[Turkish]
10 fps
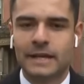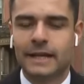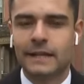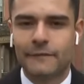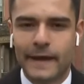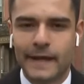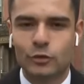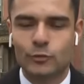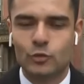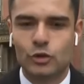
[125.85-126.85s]
Kalede
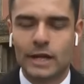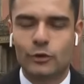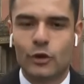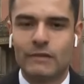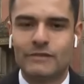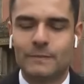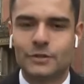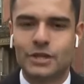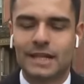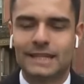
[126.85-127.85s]
Fernando Muslera görev
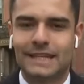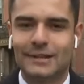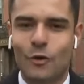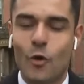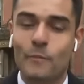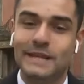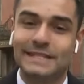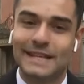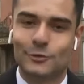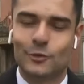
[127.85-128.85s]
yapacak ki 11
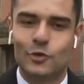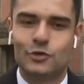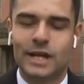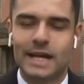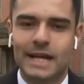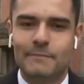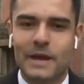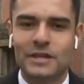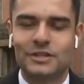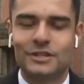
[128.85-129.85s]
sezon önce
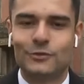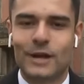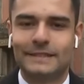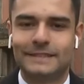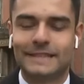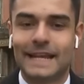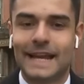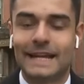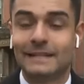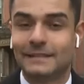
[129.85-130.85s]
Manchester United'ı
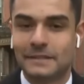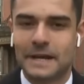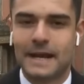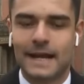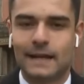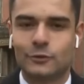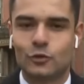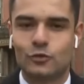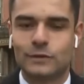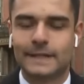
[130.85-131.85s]
yenen Galatasaray
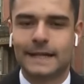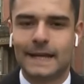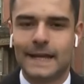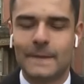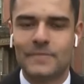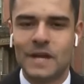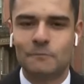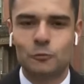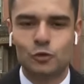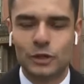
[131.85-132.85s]
kadrosunda da kaleyi
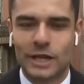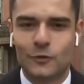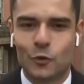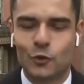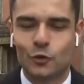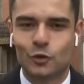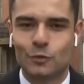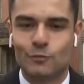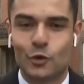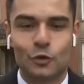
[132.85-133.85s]
Muslera
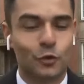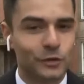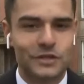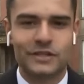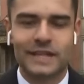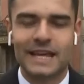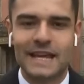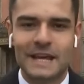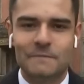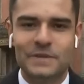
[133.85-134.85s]
koruyordu. Bugün onun içinde
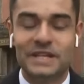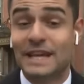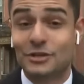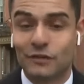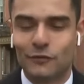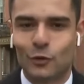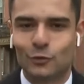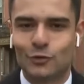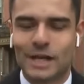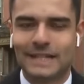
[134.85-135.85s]
bir dejavu
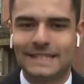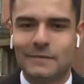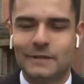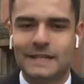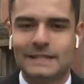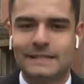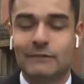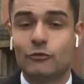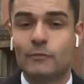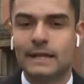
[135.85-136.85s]
olacak diyebiliriz.
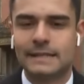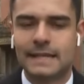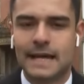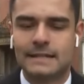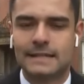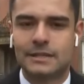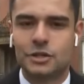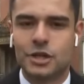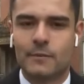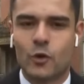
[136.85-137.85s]
Savunmanın sağında
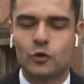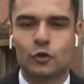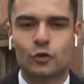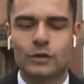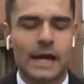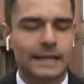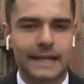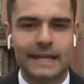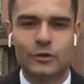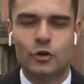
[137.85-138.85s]
Sasha Boy, solunda
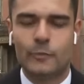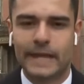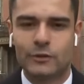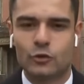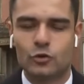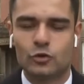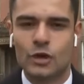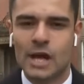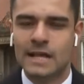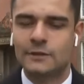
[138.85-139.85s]
Angelinho'yu bekliyoruz.
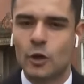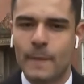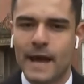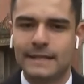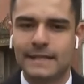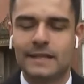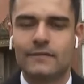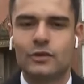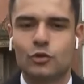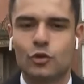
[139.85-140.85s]
Stoper'de
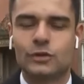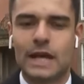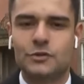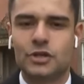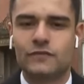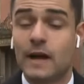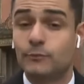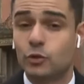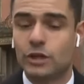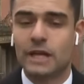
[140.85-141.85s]
Davinson Sanchez ve
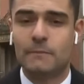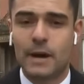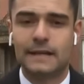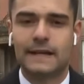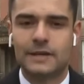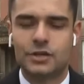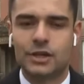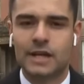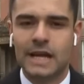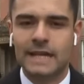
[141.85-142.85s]
Abdülkerim
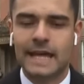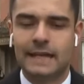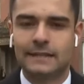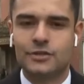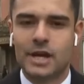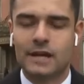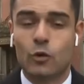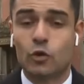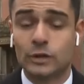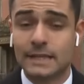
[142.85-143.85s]
Bardakçı yer alacak.
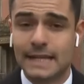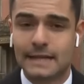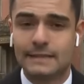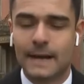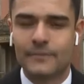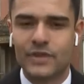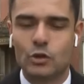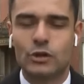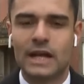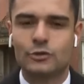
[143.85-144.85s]
Orta sahada
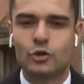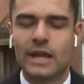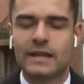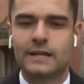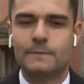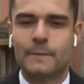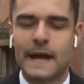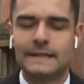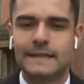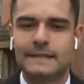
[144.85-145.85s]
Lucas Torreira'nın
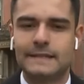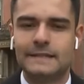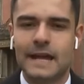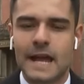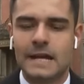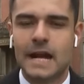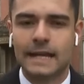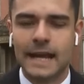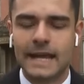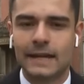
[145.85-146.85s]
partnerinin
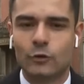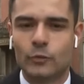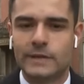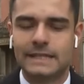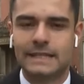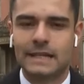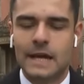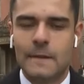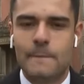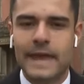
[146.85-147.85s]
Kaan Ayhan olmasını
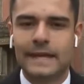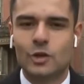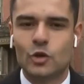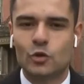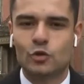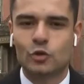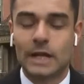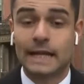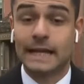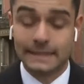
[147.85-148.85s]
bekliyoruz.
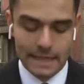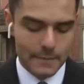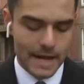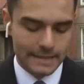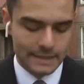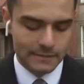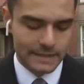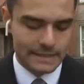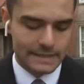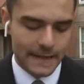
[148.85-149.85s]
Kanatlara
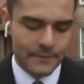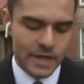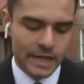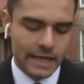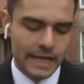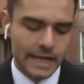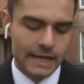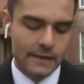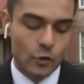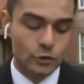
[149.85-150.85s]
baktığımızda
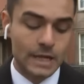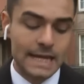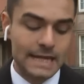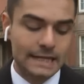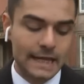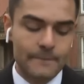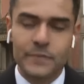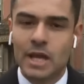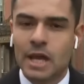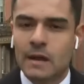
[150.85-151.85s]
e, özellikle
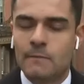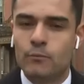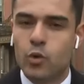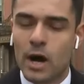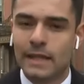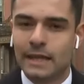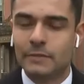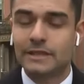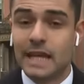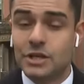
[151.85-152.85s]
bu
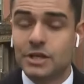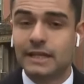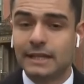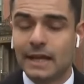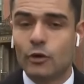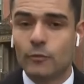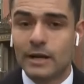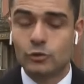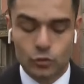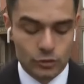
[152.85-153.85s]
anlamda değişiklikler
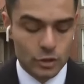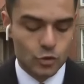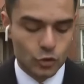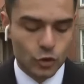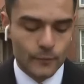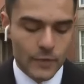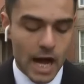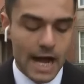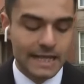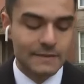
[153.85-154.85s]
olmak zorunda çünkü
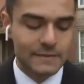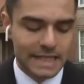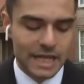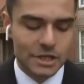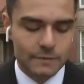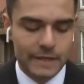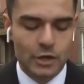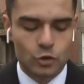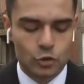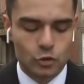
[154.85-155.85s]
Hakim Ziyech
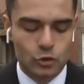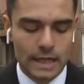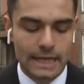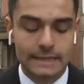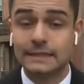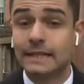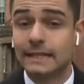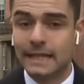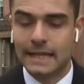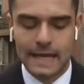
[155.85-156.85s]
biliyorsunuz sakatlığı
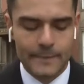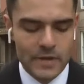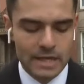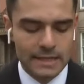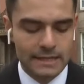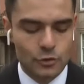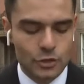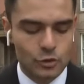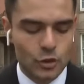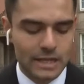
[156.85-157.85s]
nedeniyle az
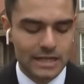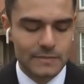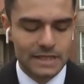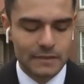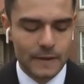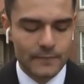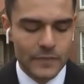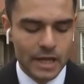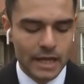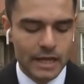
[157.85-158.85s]
önce söylediğimiz gibi
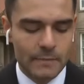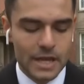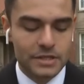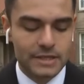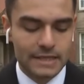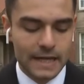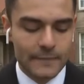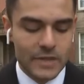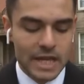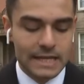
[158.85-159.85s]
e,
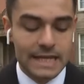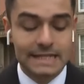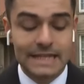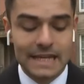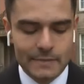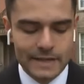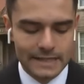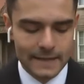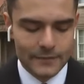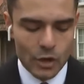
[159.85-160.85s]
Manchester'a
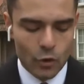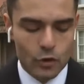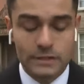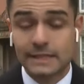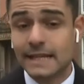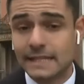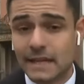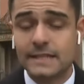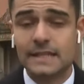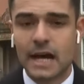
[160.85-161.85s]
getirilmedi. Orada
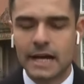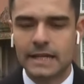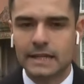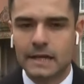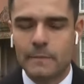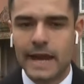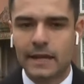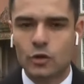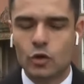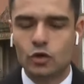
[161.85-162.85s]
Tete ve Zaha'yı
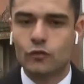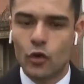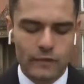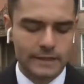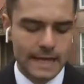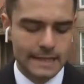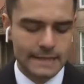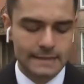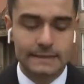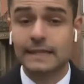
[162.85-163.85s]
bekliyoruz. Forvet
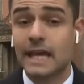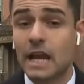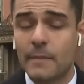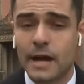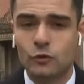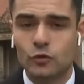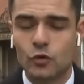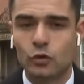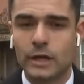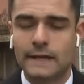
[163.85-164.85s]
arkasında Kerem
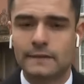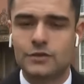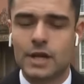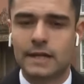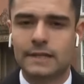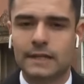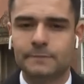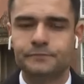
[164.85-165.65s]
Aktürkoğlu yer alacak ki